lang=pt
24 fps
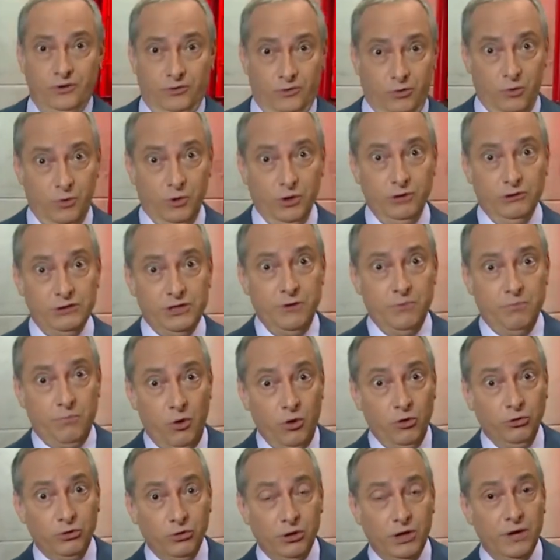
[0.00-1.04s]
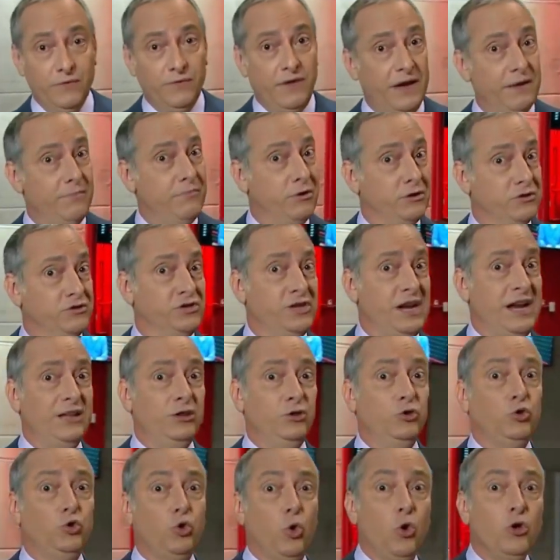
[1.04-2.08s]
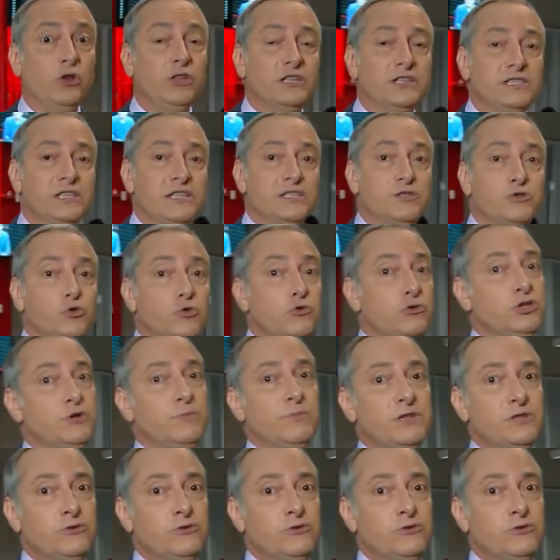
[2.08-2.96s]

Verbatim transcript: Globo News em Ponto, que vai mostrar todas as últimas